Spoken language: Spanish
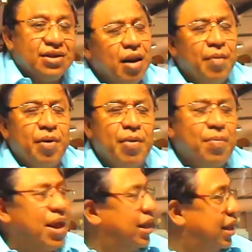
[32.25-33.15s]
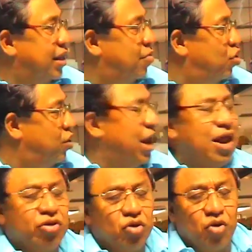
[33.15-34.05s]
En el primer planta tenemos lo que es
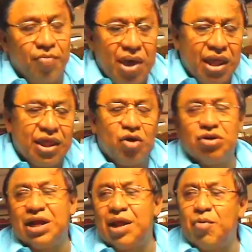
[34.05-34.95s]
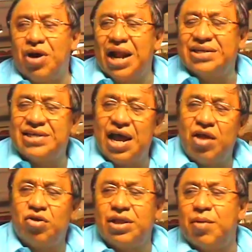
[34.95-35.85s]
electrodomésticos, tenemos
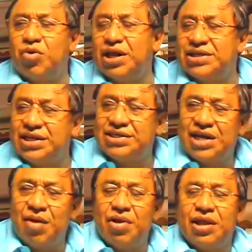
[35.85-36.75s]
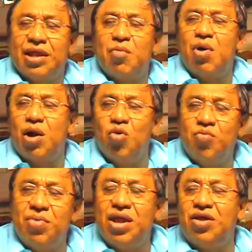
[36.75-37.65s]
calzado, tenemos desechables, tenemos
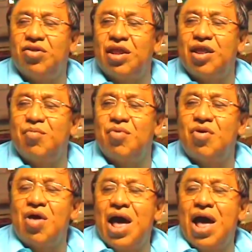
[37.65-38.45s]
aluminio, tenemos